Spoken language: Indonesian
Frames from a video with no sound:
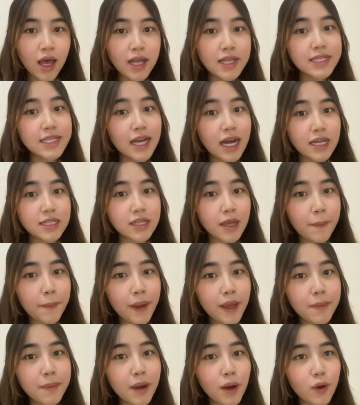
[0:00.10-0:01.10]
Jangan
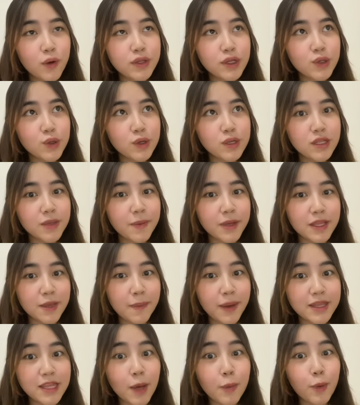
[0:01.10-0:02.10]
sampai bangun tidur
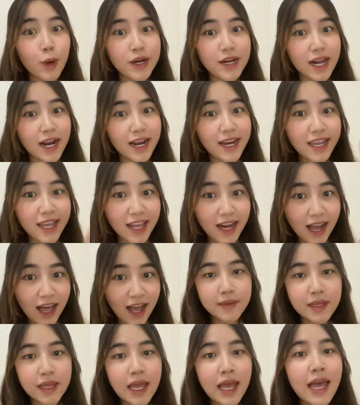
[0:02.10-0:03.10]
tiba-tiba tabungan kalian
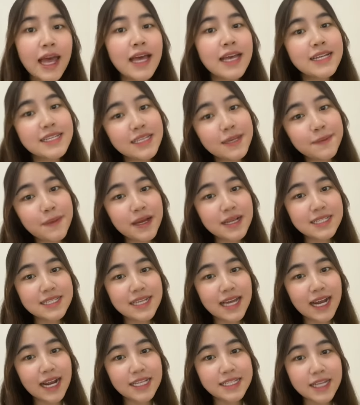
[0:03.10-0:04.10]
hilang. Simak
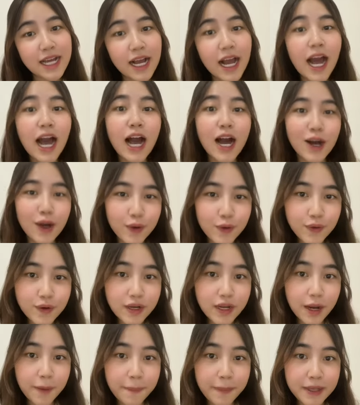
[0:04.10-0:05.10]
cara jaga
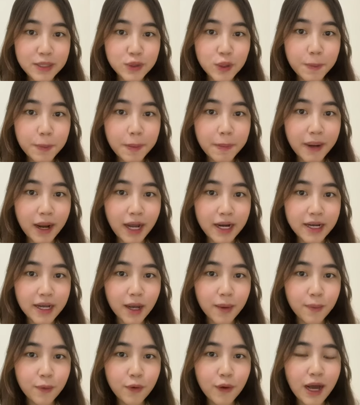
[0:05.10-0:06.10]
akun dan password perbankan
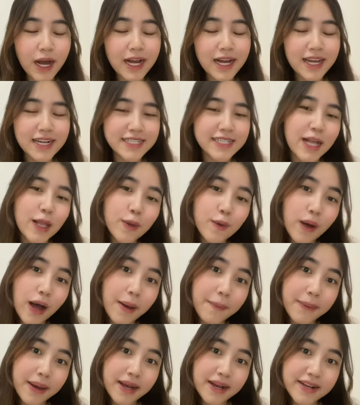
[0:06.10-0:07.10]
kamu agar selalu
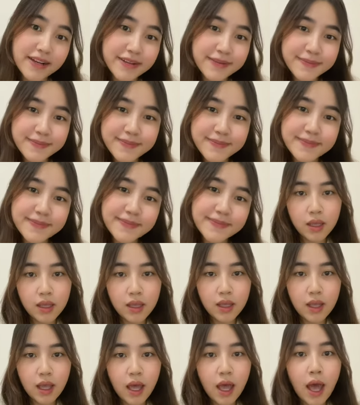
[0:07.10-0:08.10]
aman.
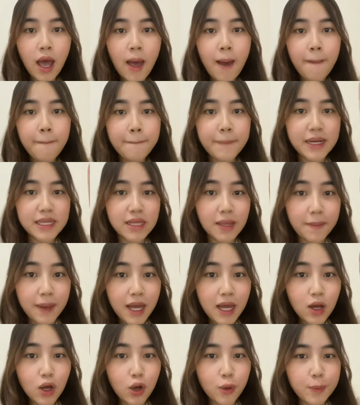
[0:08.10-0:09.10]

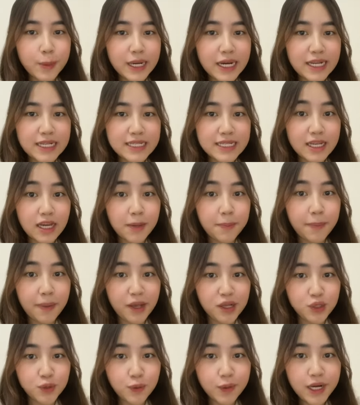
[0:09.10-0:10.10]
Pertama, kombinasikan
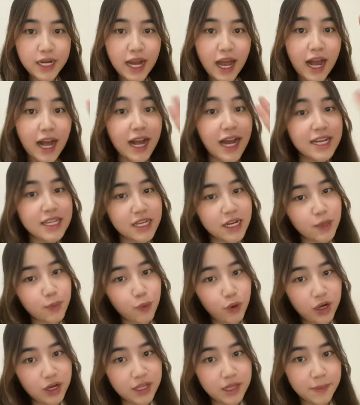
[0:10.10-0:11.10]
password agar tidak
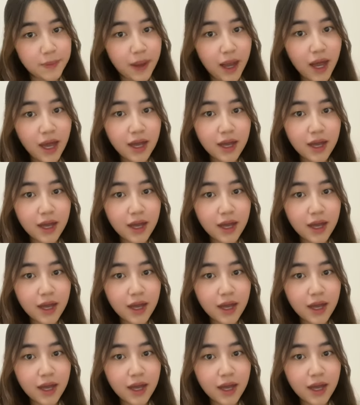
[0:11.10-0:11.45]
mudah ditebak.